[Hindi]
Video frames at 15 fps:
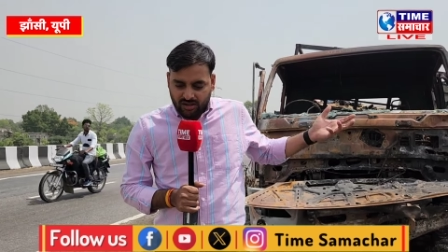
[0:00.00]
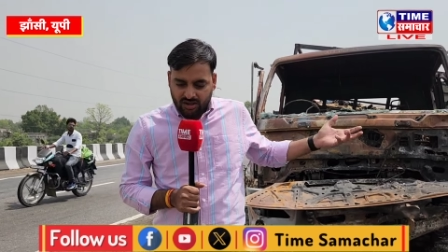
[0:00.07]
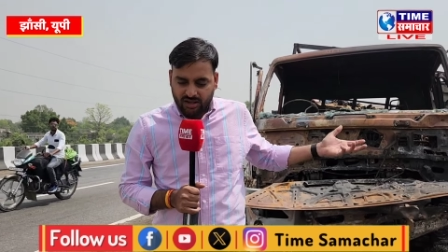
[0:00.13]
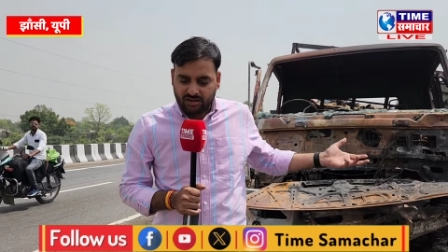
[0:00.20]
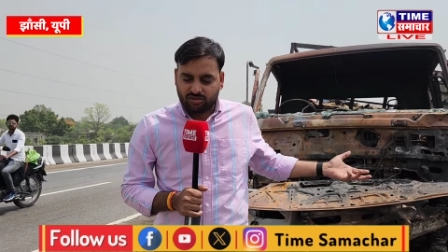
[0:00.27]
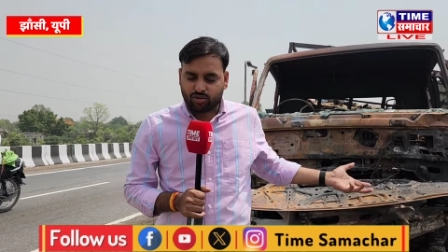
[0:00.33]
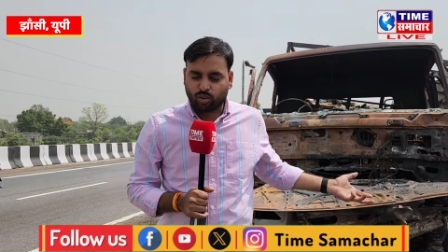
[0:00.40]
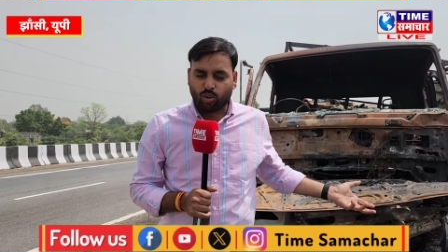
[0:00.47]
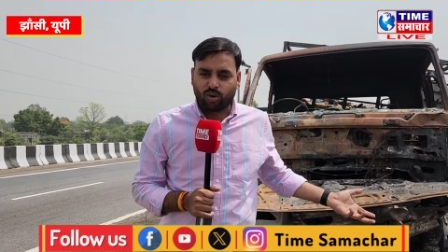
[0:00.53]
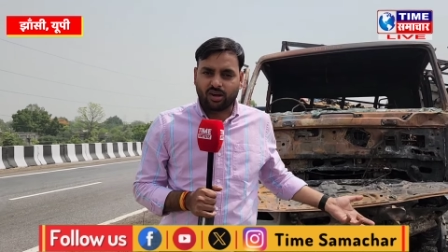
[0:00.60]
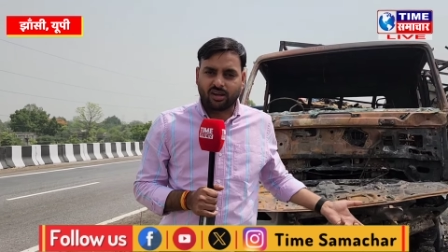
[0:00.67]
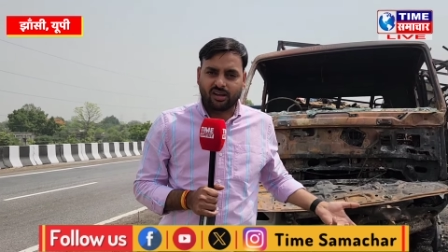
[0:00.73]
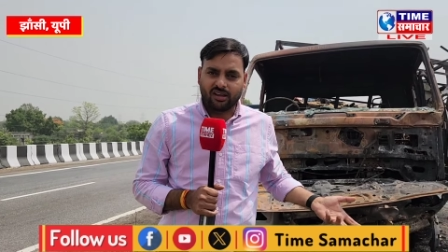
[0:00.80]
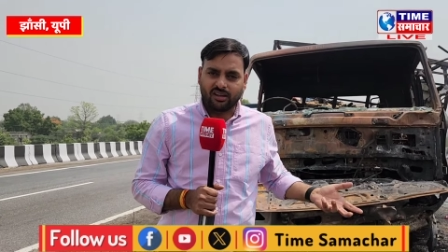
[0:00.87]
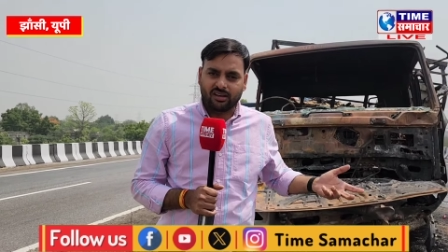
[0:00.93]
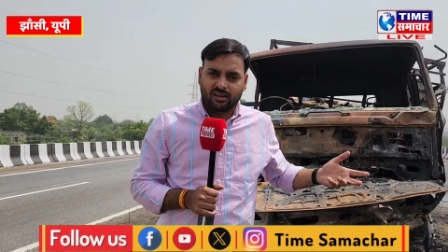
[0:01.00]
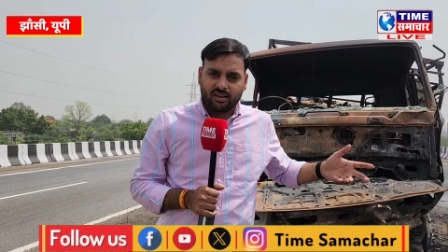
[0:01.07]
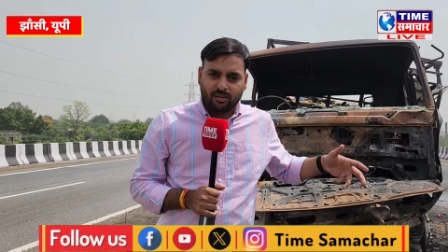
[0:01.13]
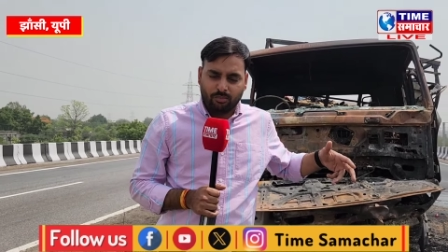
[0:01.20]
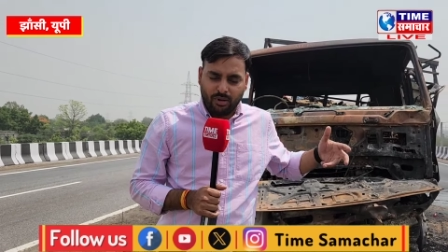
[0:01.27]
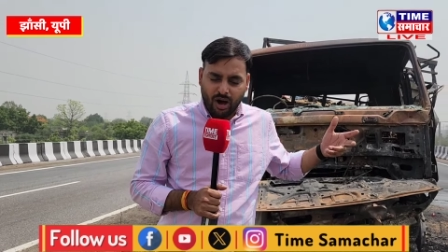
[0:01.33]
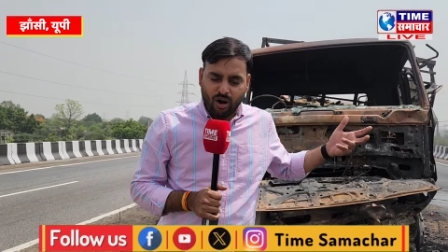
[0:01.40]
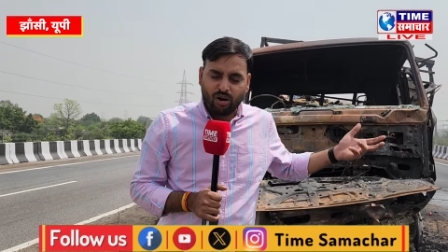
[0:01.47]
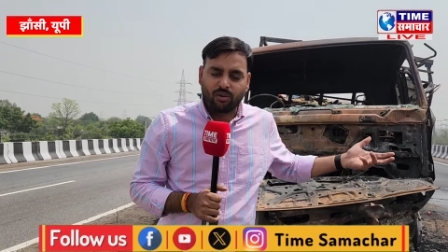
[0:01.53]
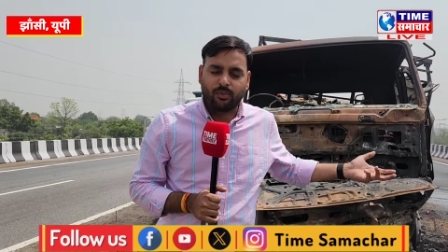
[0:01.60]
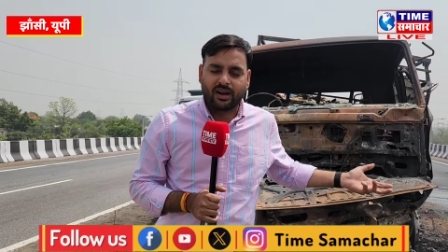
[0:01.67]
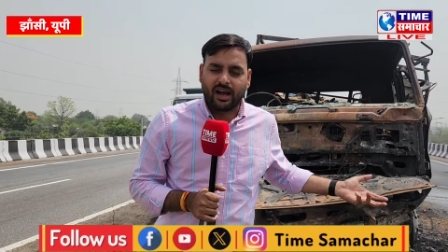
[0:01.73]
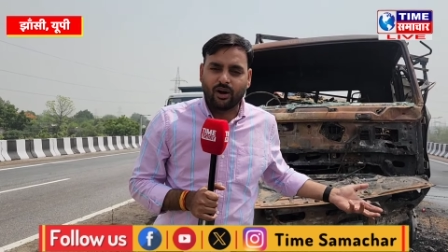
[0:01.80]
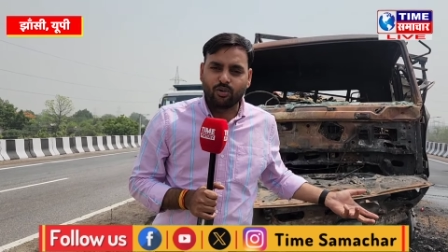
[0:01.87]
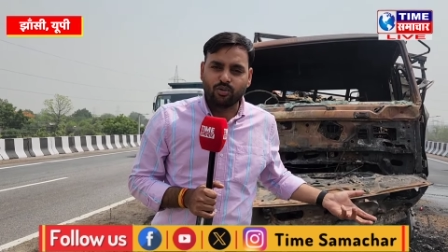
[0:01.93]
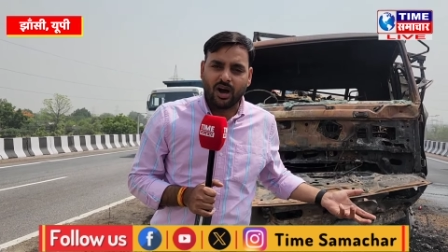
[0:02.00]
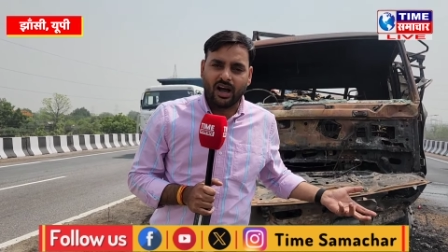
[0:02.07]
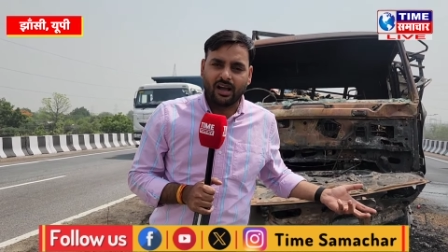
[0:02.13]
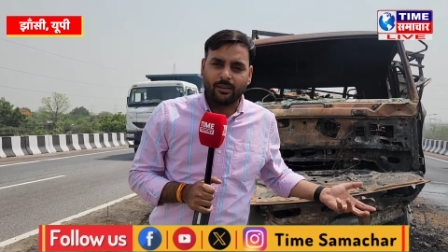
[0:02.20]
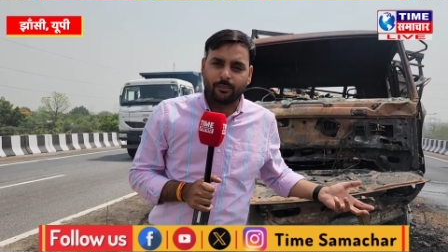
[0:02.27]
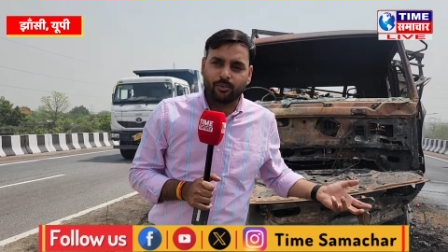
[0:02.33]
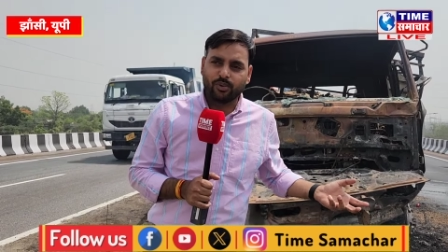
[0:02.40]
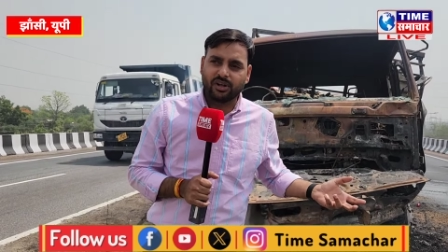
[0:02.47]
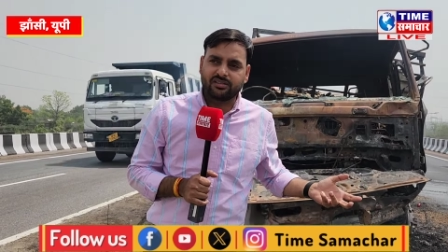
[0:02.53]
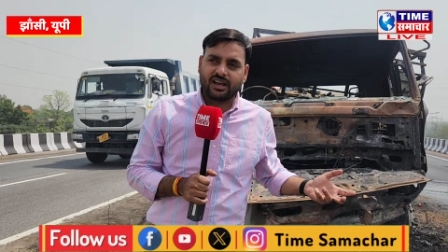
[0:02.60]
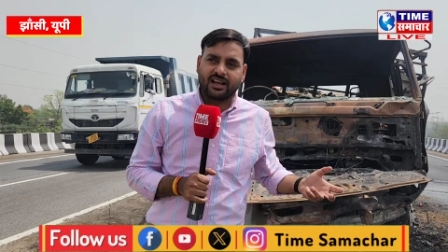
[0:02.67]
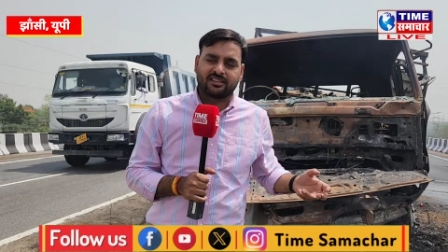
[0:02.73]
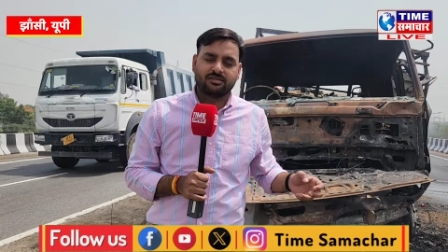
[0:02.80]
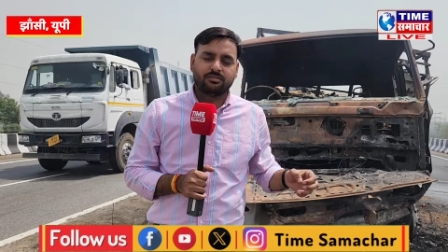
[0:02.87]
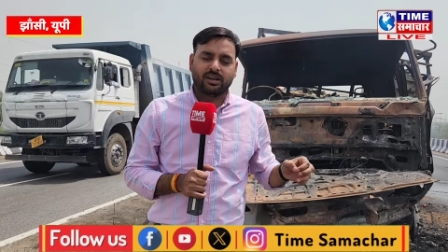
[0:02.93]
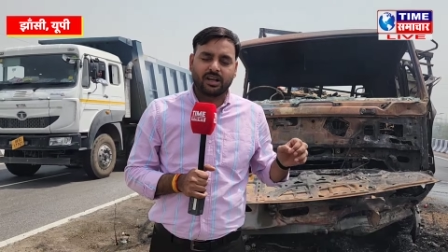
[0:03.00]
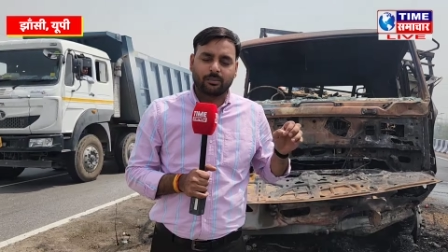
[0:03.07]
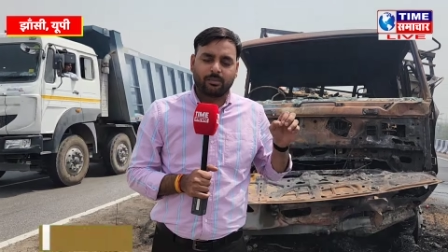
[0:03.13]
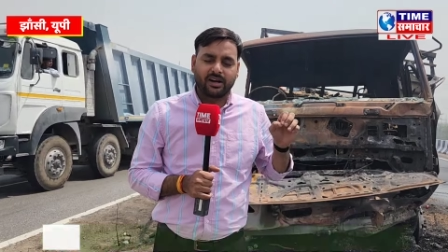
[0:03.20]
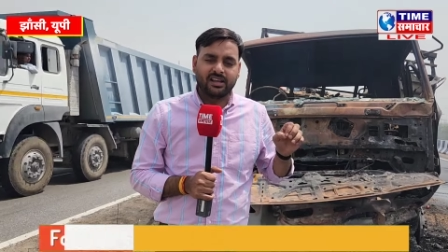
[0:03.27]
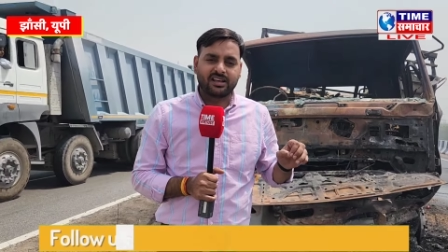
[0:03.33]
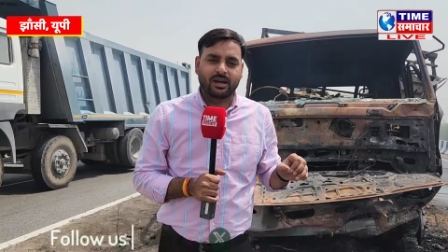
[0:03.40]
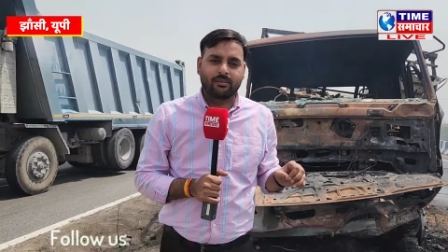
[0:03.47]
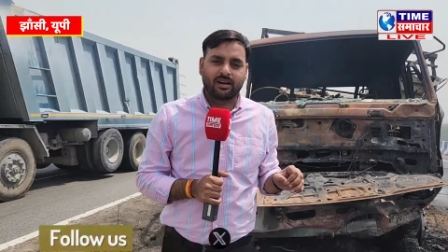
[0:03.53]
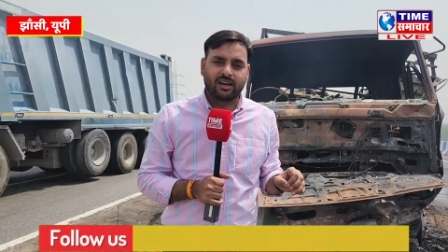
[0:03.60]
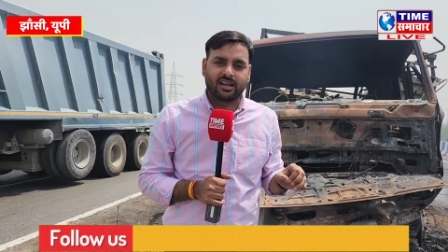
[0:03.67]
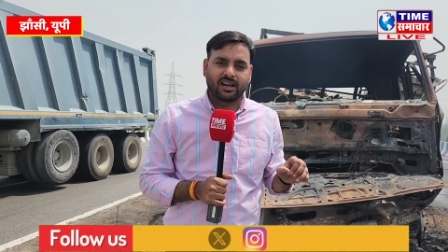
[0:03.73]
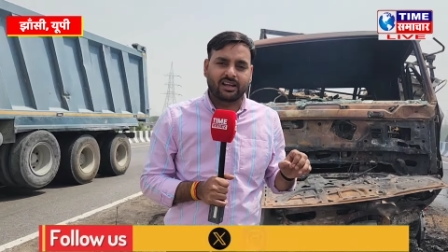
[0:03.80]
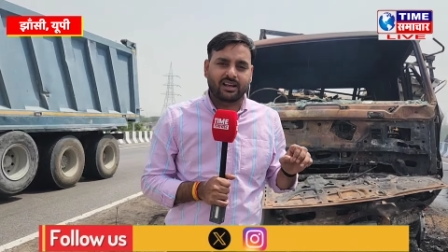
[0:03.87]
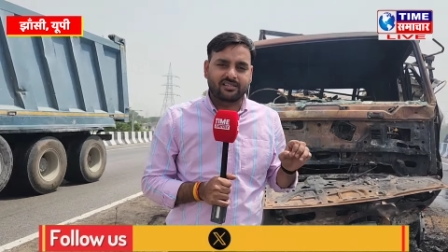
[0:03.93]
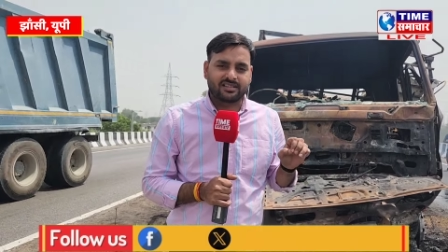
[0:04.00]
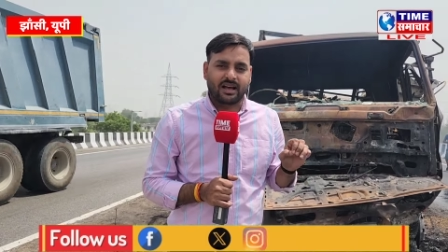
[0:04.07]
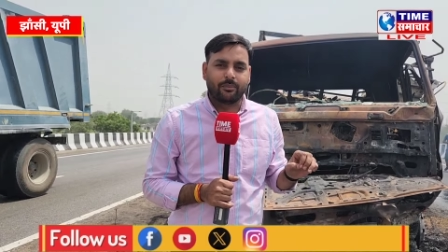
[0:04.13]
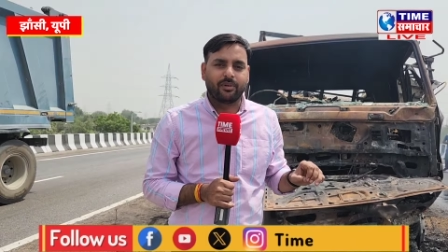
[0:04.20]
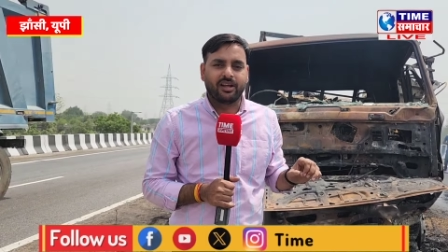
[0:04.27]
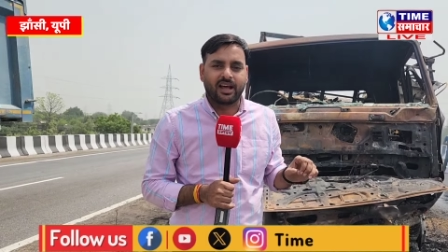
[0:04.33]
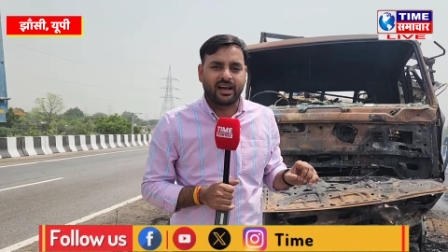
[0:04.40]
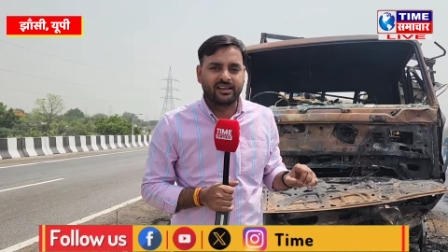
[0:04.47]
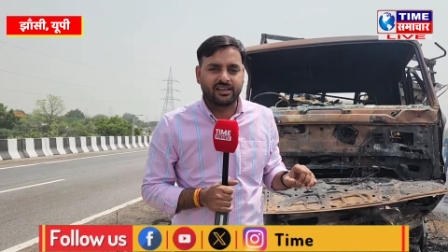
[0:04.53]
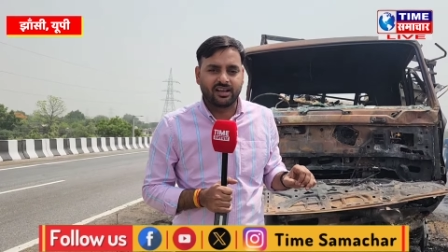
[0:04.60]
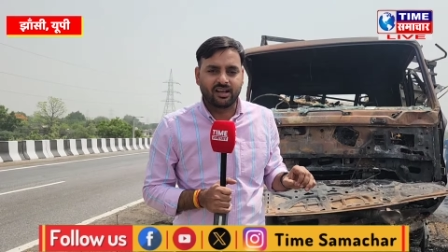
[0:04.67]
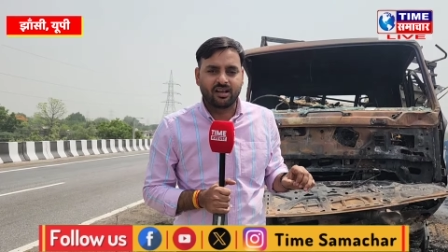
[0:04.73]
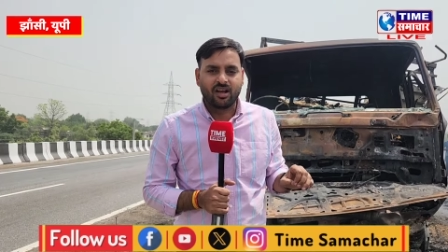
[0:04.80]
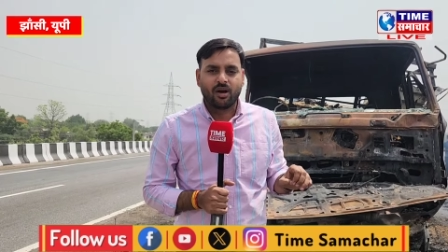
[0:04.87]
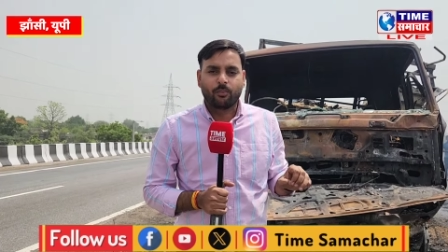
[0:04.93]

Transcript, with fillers: ये शोक के माहौल बना हुआ है पूरे झांसी में एक बड़ी खबर निकलकर सामने आई है